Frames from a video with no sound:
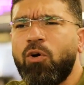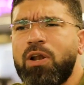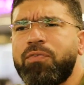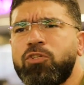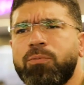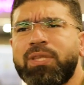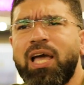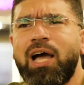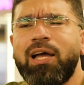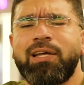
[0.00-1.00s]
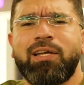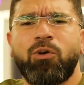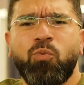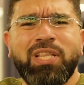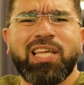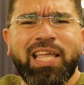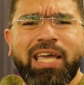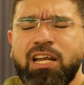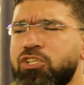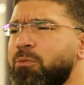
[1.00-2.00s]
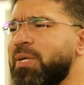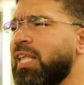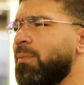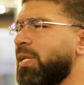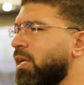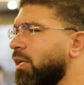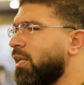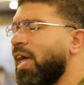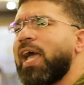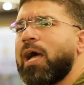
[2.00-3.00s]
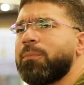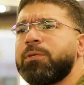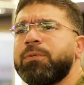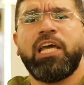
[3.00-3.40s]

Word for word: اللي هو الفيديو بتاع وانت داخل الجيم تعمل ايه لا يا حبيبي